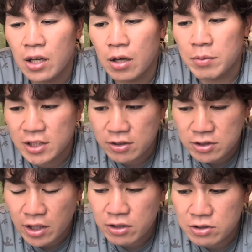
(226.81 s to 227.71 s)
えー、めちゃく
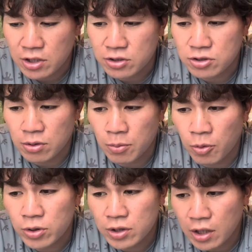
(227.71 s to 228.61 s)
ちゃエグい選手とか
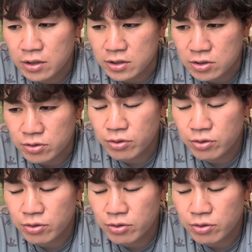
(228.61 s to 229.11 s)
もおったんですよ。